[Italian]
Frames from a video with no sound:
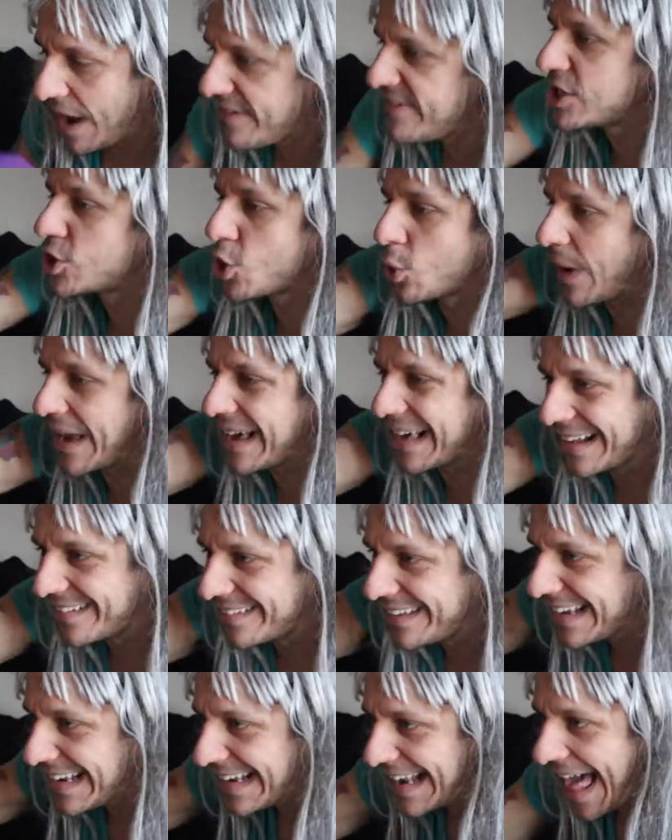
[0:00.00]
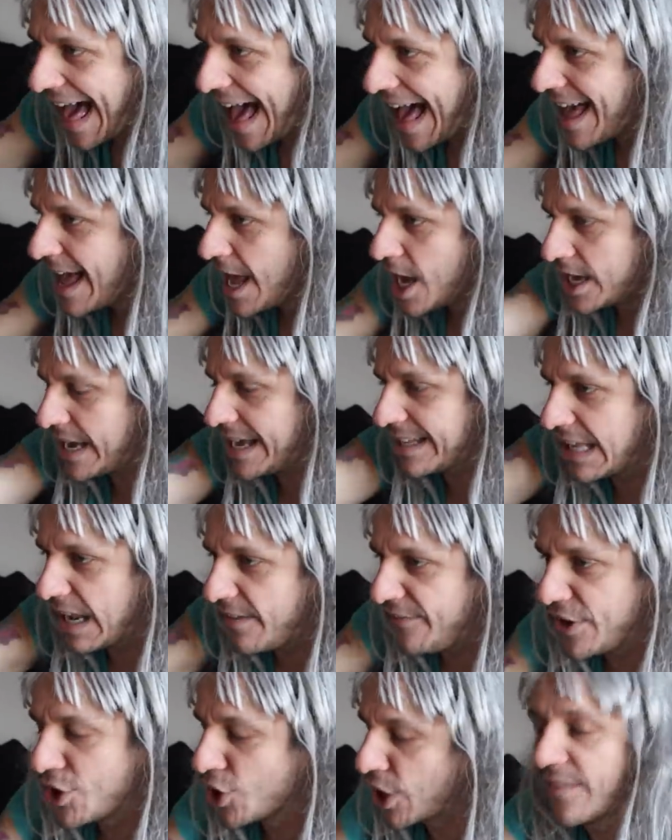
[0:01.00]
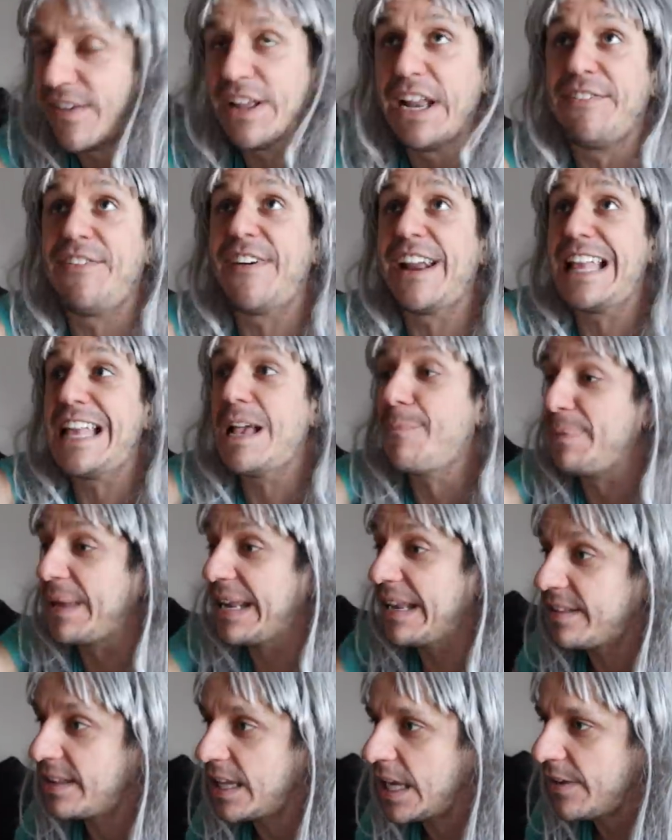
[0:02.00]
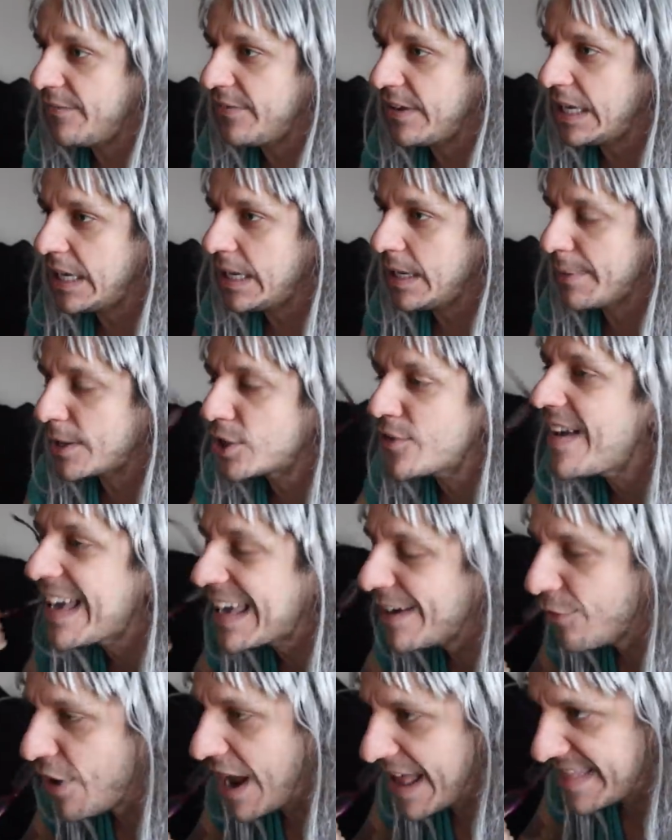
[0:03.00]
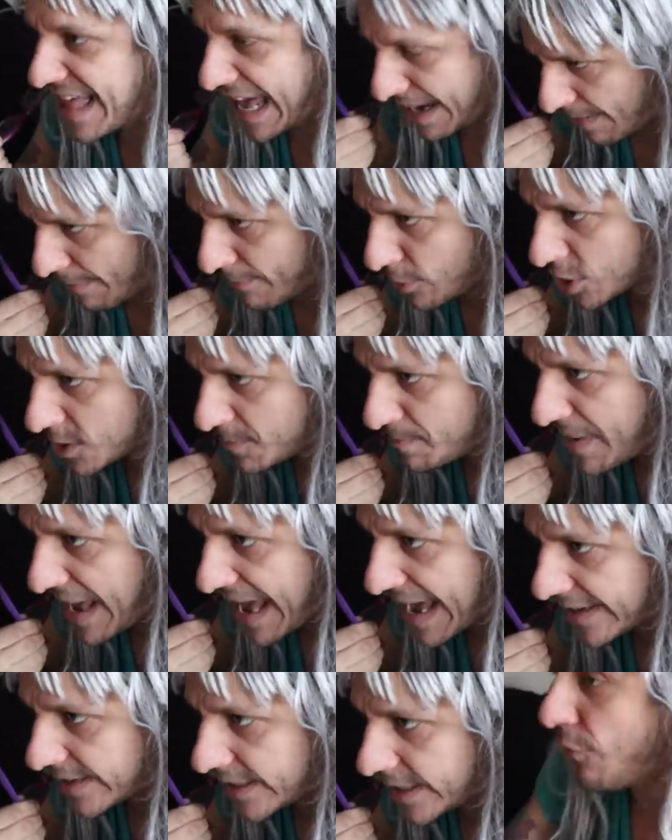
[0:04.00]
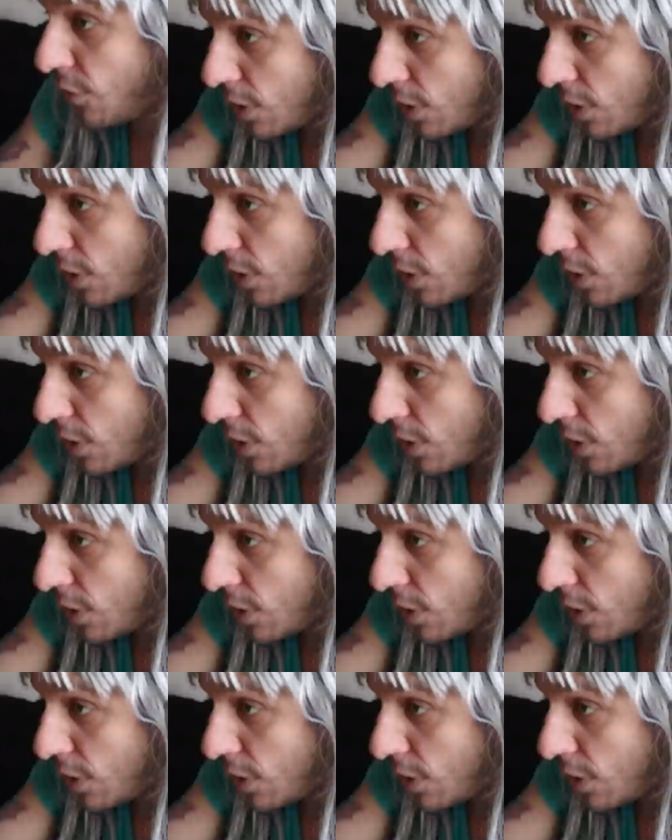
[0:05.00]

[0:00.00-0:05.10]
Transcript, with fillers: Hai visto quei cretini là eh, del video che vanno a fare gli aperitivi? Ma dov'è che vuoi andare? Ma me lo spieghi?